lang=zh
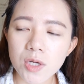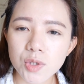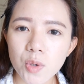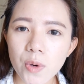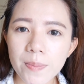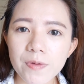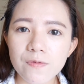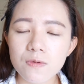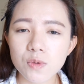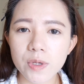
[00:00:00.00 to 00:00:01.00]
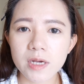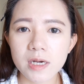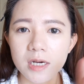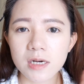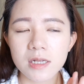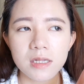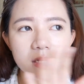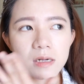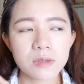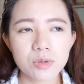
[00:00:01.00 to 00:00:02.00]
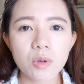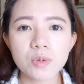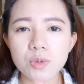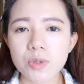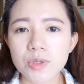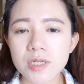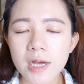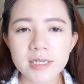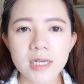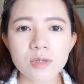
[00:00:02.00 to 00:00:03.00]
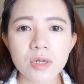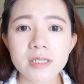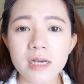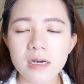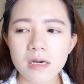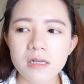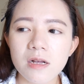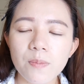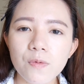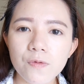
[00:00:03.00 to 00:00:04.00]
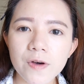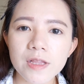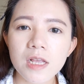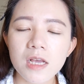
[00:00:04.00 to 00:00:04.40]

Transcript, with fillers: 就为皮肤做一个隔离的动作，就上一些妆前隔离的部分，